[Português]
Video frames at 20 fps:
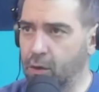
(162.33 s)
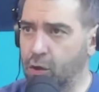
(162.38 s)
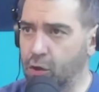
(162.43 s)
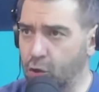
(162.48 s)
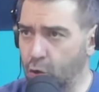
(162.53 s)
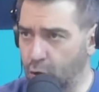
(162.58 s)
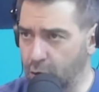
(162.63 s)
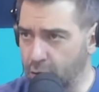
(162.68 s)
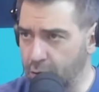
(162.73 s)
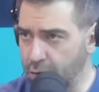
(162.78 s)

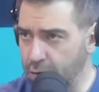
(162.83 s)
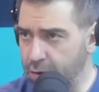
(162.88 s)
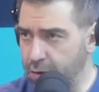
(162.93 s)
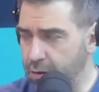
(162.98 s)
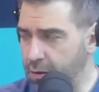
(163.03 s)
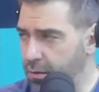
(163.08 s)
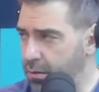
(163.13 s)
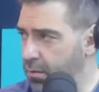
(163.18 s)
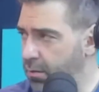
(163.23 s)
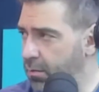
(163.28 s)

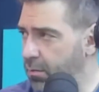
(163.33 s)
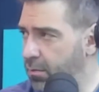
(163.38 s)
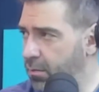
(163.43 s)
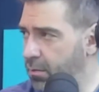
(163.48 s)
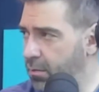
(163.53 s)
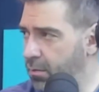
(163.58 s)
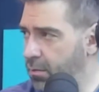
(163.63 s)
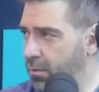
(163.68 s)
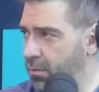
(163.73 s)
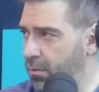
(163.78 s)
Todos.
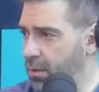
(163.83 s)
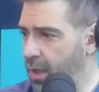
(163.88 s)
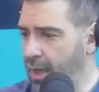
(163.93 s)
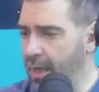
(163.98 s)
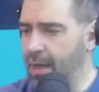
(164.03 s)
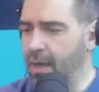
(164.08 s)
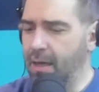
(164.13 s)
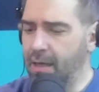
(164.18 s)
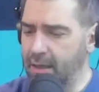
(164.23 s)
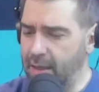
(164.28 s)

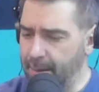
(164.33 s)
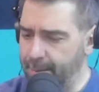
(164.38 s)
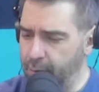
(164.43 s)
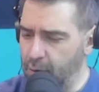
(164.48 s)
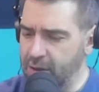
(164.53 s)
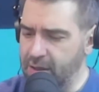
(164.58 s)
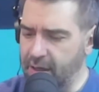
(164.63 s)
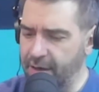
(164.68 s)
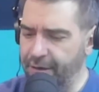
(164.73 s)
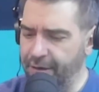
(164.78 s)
E
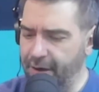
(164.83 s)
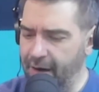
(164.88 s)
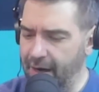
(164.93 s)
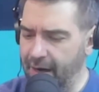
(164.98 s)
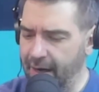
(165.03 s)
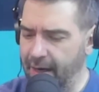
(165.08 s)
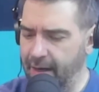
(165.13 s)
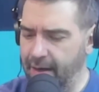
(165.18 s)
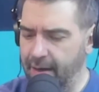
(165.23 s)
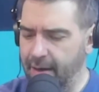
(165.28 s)
depois que
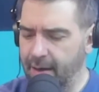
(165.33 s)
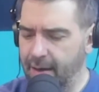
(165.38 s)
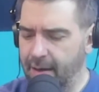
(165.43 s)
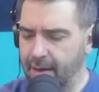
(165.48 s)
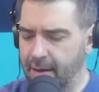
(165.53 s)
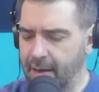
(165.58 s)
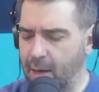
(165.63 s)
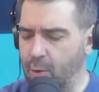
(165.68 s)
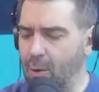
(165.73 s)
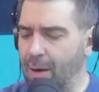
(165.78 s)
falei
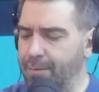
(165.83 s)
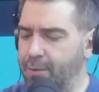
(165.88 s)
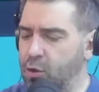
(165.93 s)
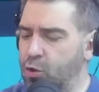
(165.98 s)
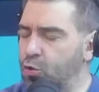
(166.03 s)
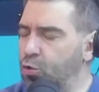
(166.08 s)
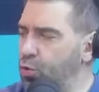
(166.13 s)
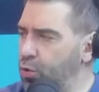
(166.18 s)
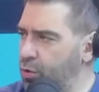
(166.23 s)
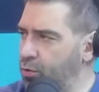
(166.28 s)
que era um
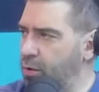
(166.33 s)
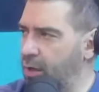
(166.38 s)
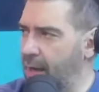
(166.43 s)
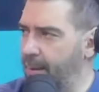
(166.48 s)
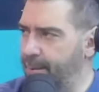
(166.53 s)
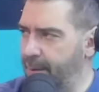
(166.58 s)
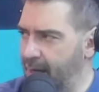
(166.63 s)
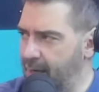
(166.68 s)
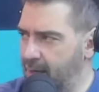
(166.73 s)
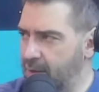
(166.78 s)
absurdo que
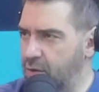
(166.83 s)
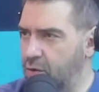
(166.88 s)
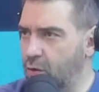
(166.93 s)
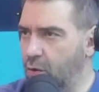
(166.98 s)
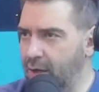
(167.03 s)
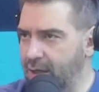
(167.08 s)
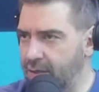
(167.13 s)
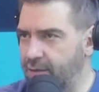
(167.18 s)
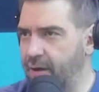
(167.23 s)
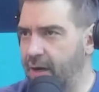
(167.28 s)
apenas
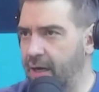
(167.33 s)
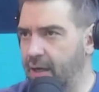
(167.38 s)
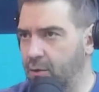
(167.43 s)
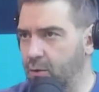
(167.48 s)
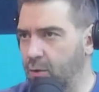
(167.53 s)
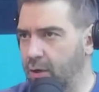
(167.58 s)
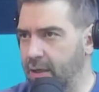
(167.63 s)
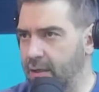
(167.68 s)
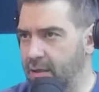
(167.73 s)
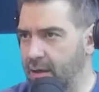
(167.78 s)
dois
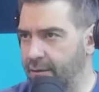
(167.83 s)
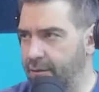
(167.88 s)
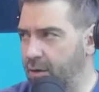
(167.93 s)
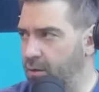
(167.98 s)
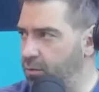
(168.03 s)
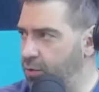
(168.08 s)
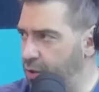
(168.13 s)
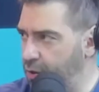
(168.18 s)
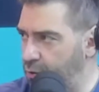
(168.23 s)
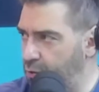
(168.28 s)
vereadores
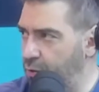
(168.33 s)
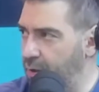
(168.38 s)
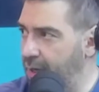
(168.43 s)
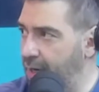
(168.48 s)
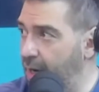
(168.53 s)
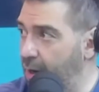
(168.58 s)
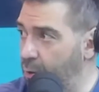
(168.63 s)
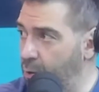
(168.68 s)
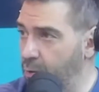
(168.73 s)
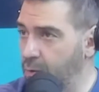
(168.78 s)
haviam dito
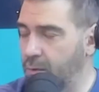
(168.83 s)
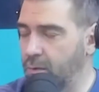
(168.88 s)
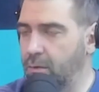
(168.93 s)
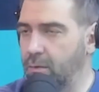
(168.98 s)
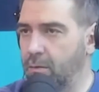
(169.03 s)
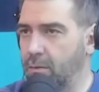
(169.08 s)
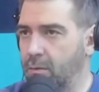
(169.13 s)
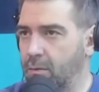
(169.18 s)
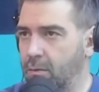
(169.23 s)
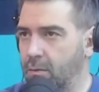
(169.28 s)
não
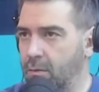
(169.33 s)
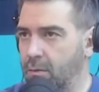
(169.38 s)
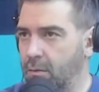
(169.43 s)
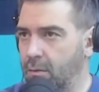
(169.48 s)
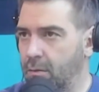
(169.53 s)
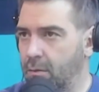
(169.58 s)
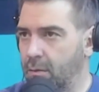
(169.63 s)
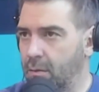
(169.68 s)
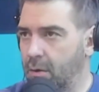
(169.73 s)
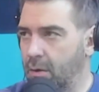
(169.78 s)

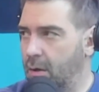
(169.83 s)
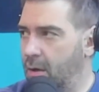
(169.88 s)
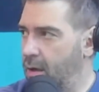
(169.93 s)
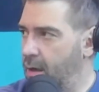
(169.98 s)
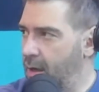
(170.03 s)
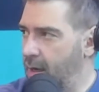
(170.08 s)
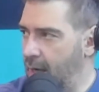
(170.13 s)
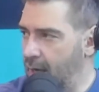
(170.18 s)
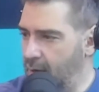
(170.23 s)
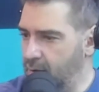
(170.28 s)

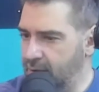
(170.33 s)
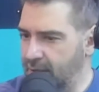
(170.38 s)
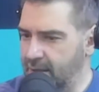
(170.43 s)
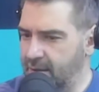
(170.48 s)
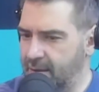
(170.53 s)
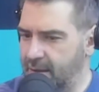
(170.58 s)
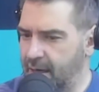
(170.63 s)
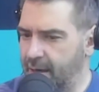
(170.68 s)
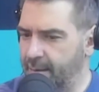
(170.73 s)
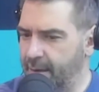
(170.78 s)
ao
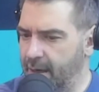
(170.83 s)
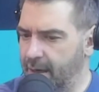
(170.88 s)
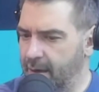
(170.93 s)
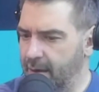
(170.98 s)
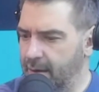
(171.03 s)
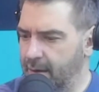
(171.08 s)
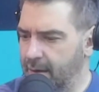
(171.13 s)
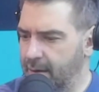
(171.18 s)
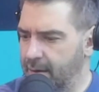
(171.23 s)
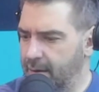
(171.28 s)

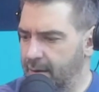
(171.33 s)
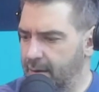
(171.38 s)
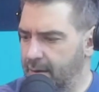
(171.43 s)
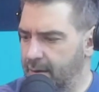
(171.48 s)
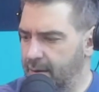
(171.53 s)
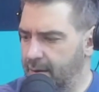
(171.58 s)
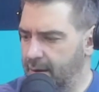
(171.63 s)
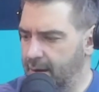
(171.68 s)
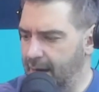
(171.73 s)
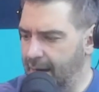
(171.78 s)
sistema
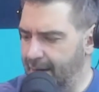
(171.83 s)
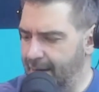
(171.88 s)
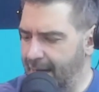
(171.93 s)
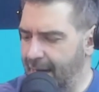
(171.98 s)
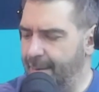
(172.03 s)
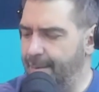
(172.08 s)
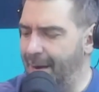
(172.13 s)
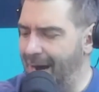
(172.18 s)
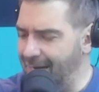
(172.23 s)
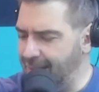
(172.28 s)
a
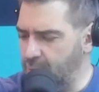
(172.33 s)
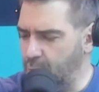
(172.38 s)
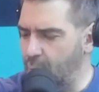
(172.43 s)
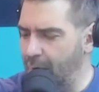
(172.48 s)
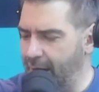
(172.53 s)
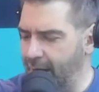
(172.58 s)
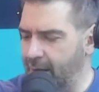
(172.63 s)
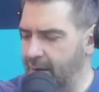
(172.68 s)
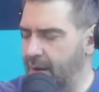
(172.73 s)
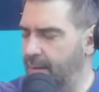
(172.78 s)
dar mais
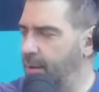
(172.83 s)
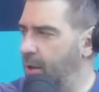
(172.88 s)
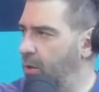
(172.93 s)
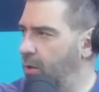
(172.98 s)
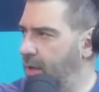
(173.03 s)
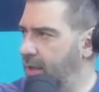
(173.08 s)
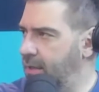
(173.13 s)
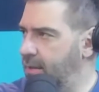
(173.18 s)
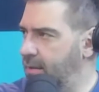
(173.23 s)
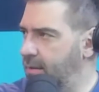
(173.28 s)
40
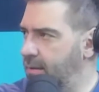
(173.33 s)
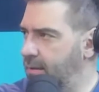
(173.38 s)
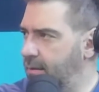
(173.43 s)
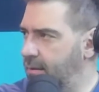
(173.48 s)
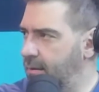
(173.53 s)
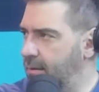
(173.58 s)
milhões,